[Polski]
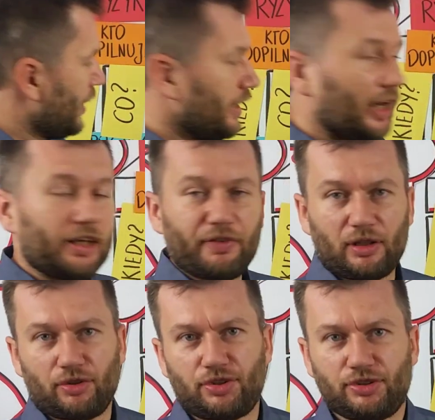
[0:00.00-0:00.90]
Jakie
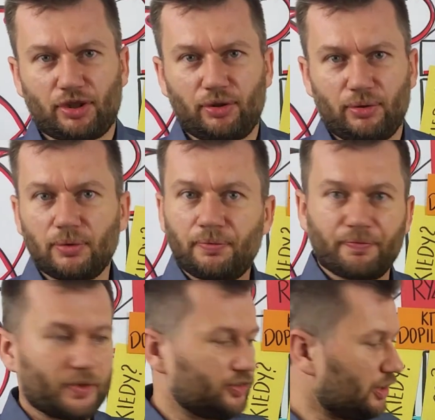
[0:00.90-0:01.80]
wartości stoją
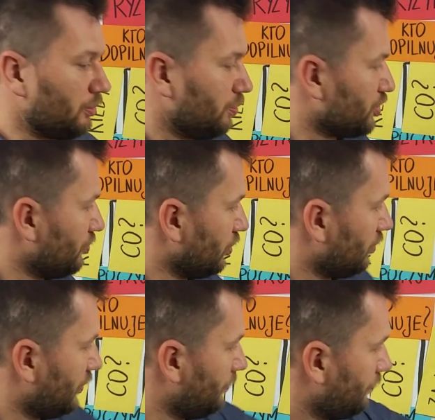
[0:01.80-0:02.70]
za dobrym
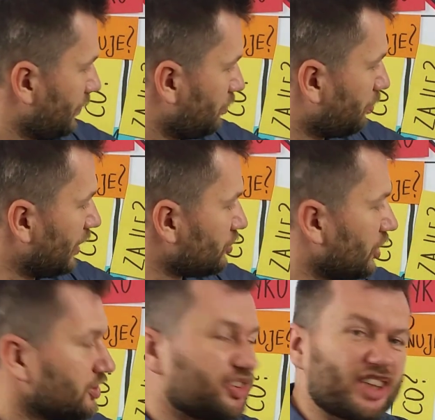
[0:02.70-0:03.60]
przywództwem? Po
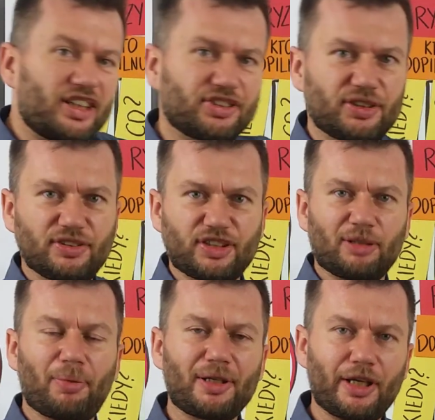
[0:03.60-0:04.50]
pierwsze, sens.
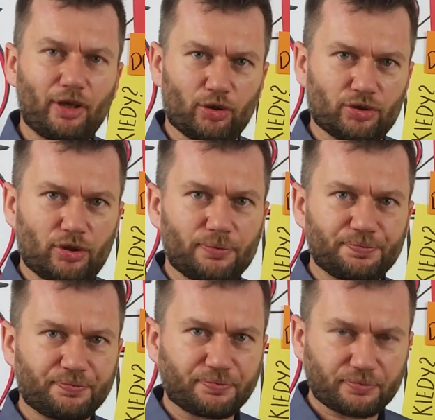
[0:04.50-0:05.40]
Zadbanie o to,
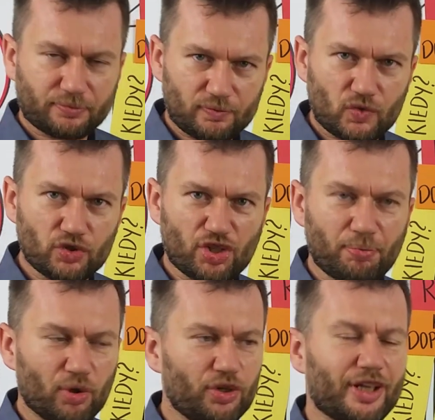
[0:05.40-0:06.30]
że
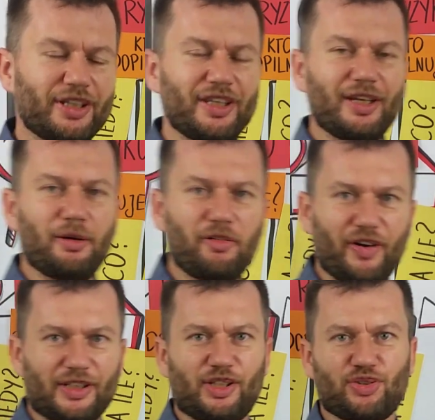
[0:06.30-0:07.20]
projekt
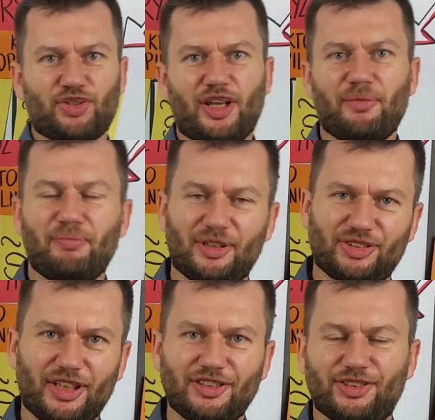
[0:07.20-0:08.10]
faktycznie ma
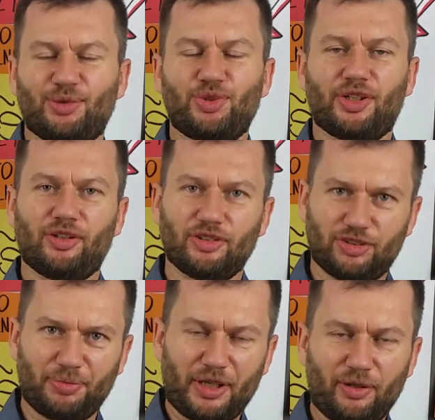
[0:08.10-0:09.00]
sens. Ludzie go
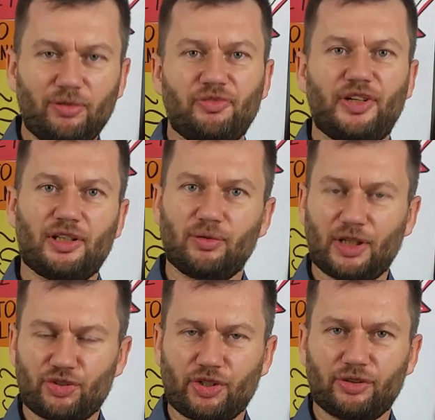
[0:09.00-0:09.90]
rozumieją, wiedzą
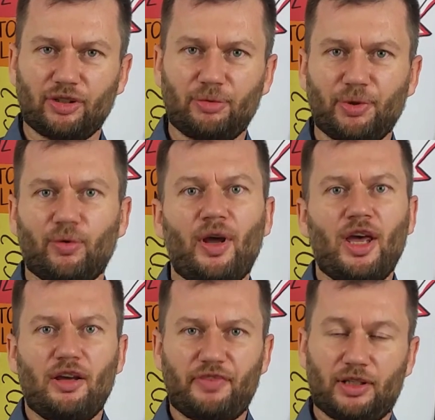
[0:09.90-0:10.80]
dlaczego to robią,
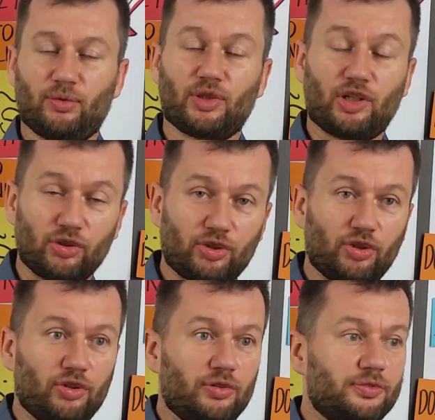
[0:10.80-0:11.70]
wiedzą co
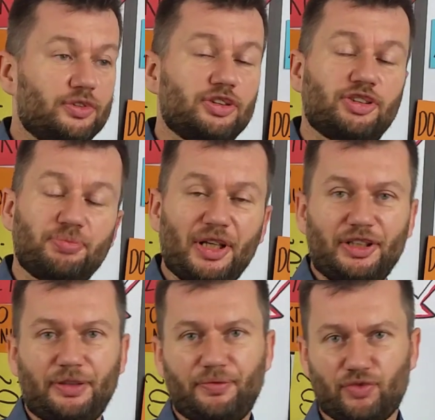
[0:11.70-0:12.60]
to
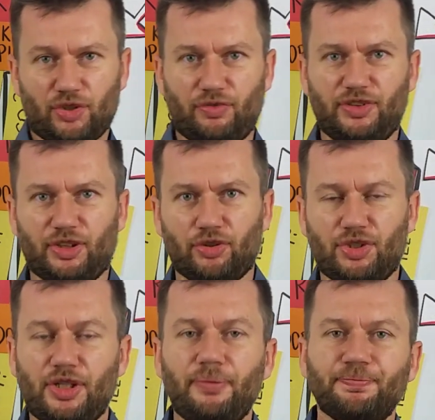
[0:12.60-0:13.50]
zmieni w
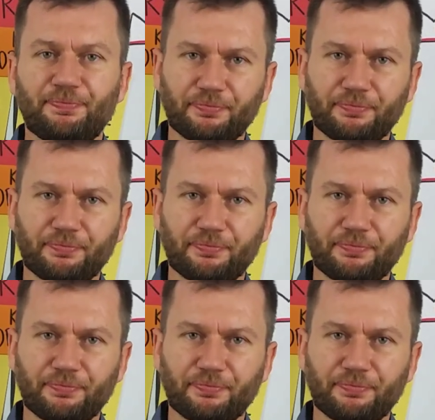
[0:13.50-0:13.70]
rzeczywistości